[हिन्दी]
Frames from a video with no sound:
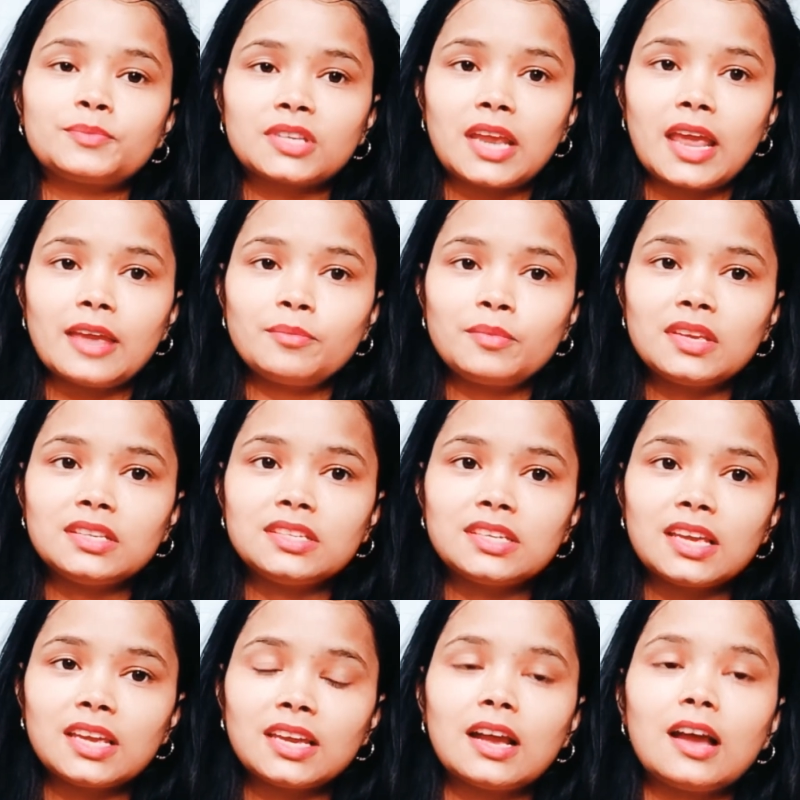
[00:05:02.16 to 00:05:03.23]
सब्सक्राइब
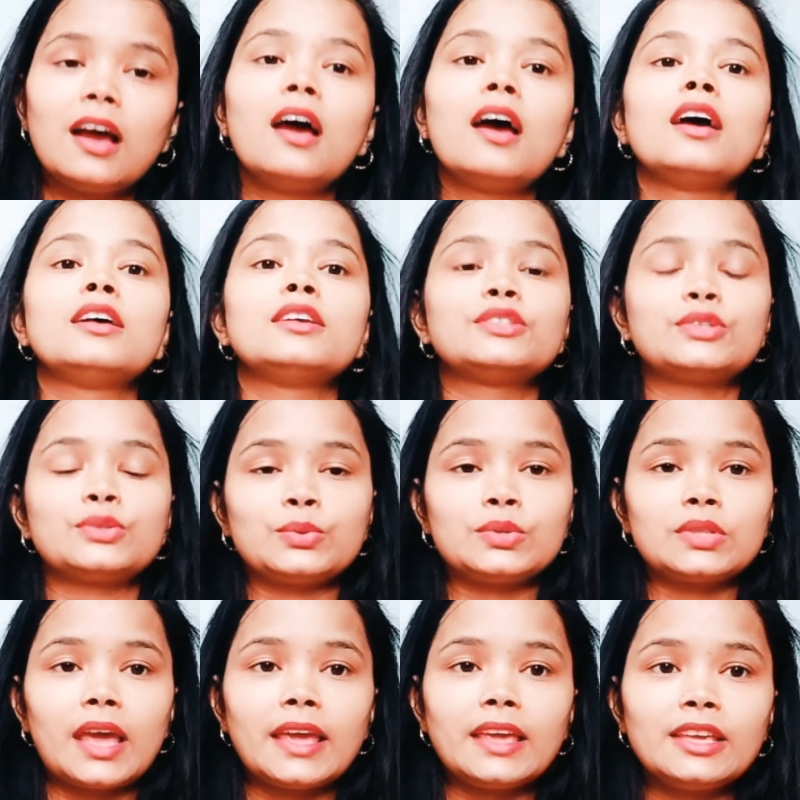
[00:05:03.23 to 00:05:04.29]
कीजिएगा सो
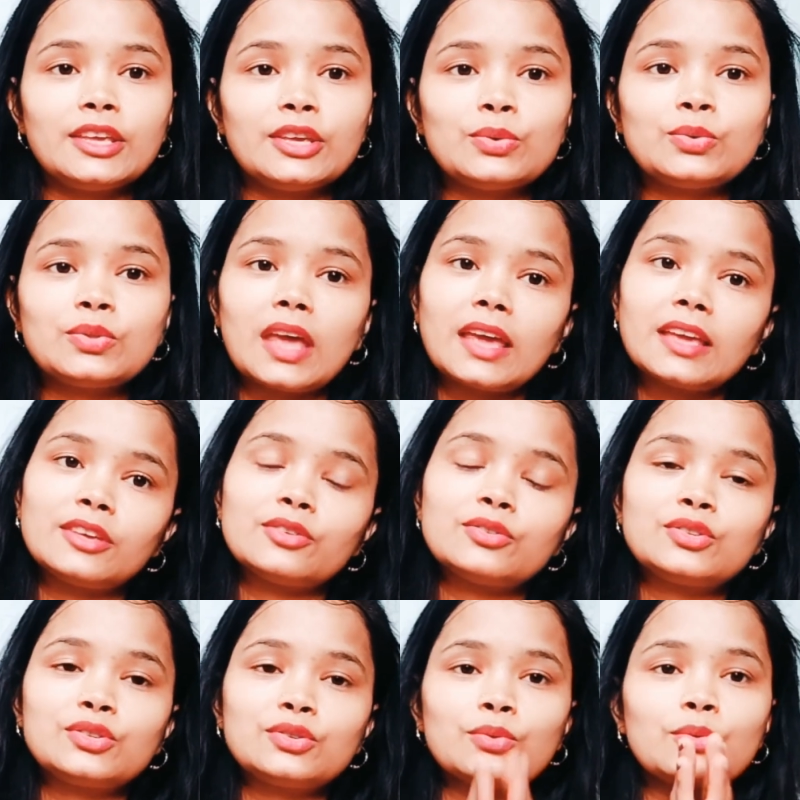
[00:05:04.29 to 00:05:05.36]
थैंक यू थैंक यू
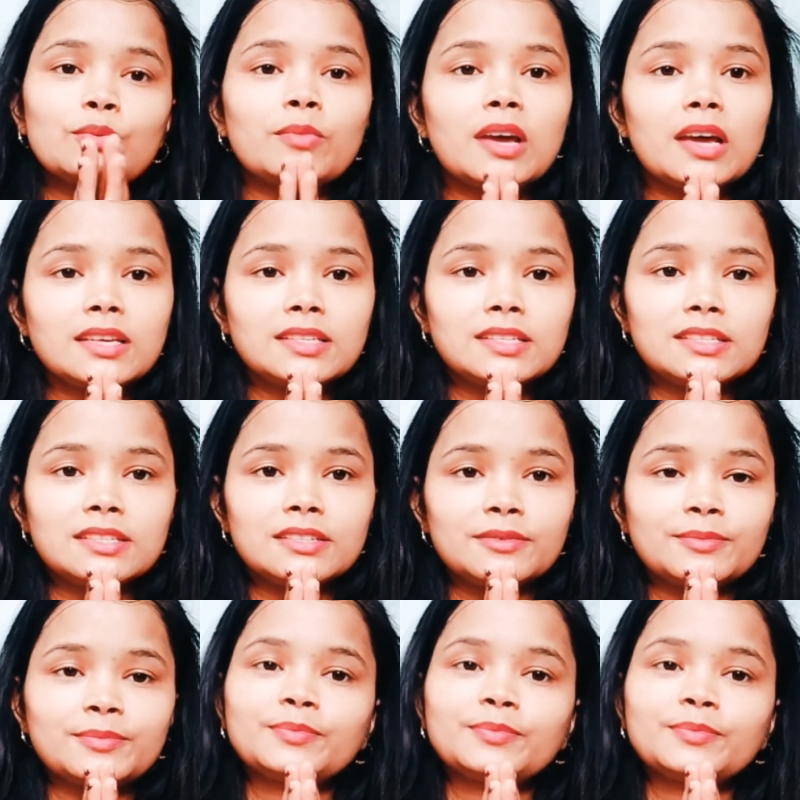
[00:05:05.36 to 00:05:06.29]
सो मच